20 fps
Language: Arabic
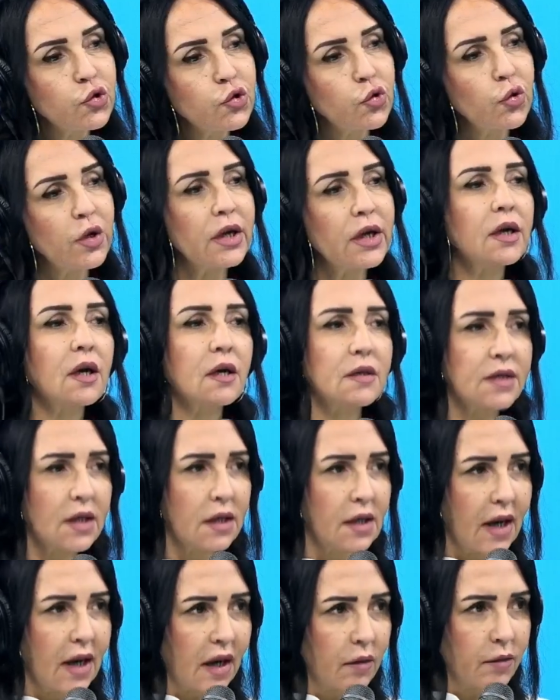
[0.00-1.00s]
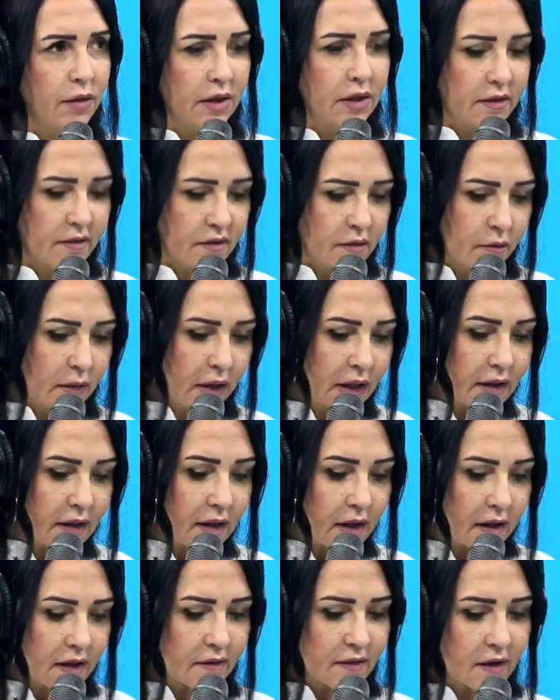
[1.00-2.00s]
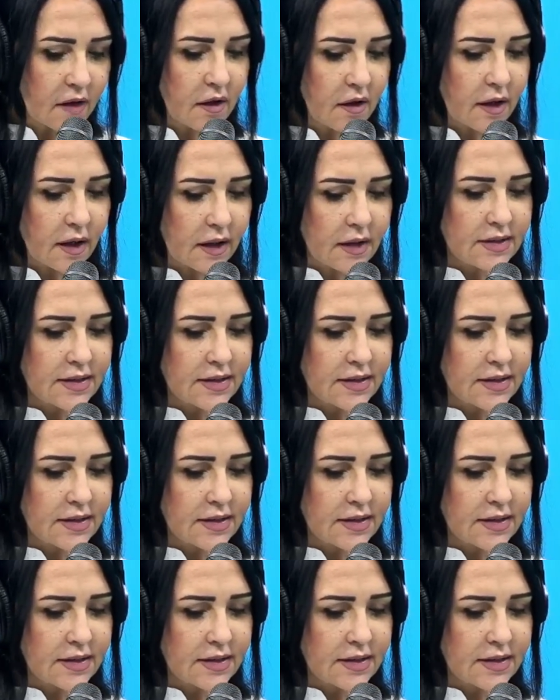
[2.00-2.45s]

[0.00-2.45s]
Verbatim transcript: الدستورية سيد العميد ماذا ينتظر رئيس